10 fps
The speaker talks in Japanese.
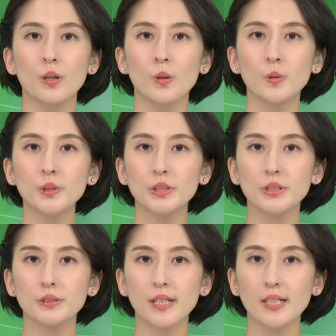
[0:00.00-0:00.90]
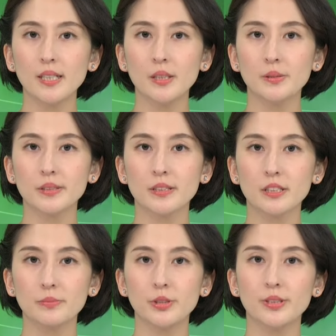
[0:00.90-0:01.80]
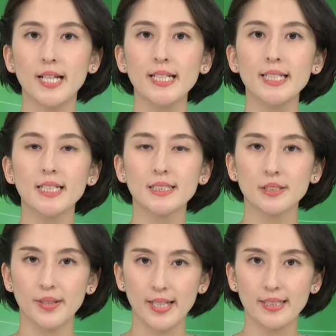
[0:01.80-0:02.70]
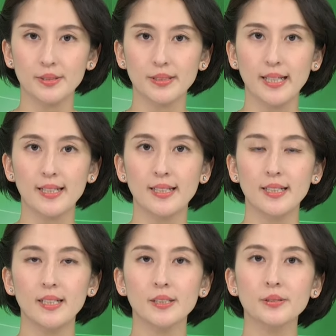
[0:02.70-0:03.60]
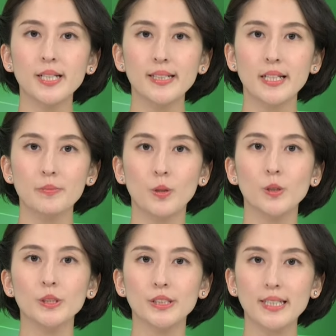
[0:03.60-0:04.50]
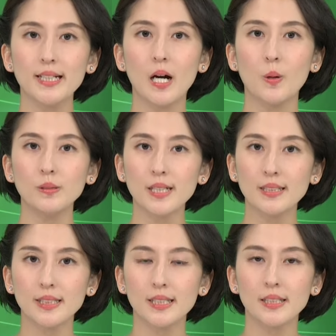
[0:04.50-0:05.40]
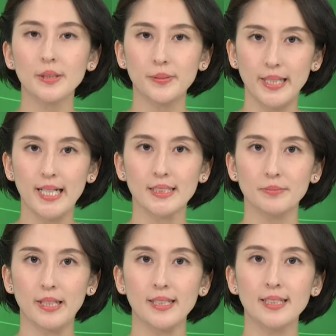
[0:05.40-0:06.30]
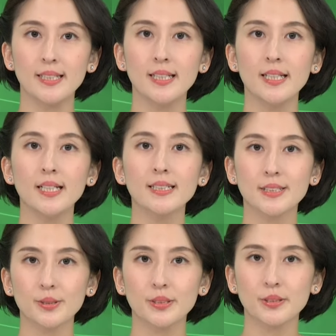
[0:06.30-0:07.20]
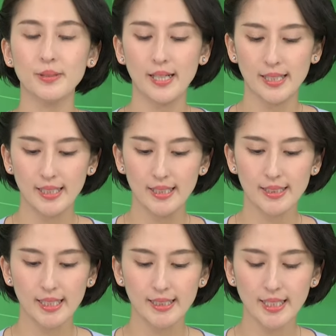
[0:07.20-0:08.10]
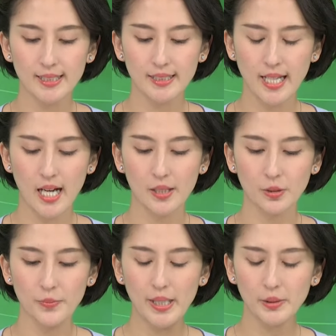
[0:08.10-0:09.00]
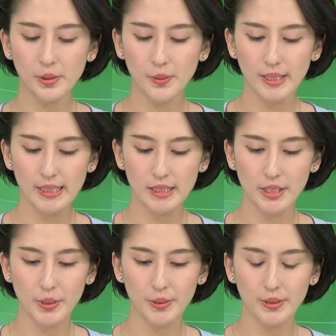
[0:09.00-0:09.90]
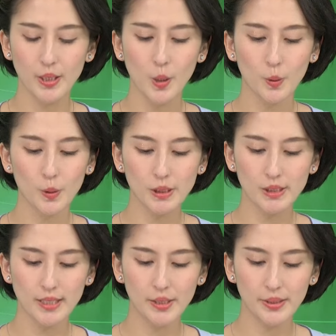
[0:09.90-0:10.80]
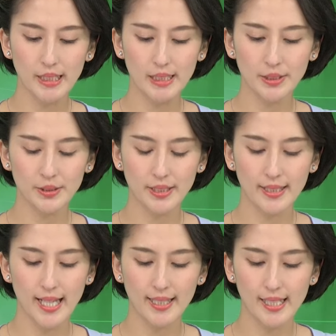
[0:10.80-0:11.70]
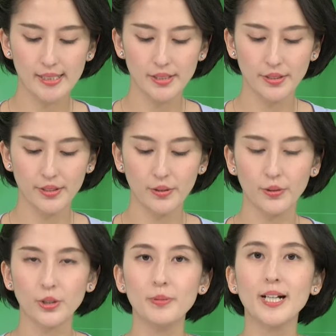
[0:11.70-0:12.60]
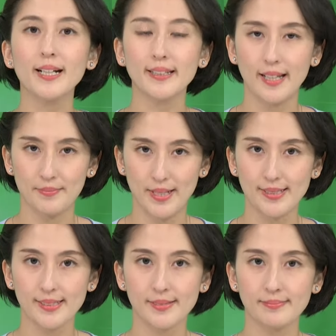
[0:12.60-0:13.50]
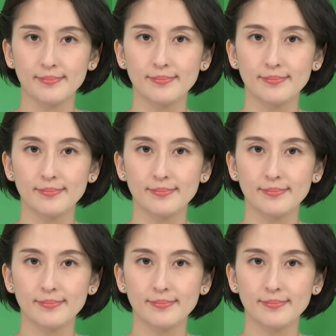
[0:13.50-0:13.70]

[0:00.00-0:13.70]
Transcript: 本州の南岸を進む低気圧の影響で都内でも雪が本格的に降り始め気象庁は積雪や路面の凍結による交通への影響に警戒するよう呼びかけています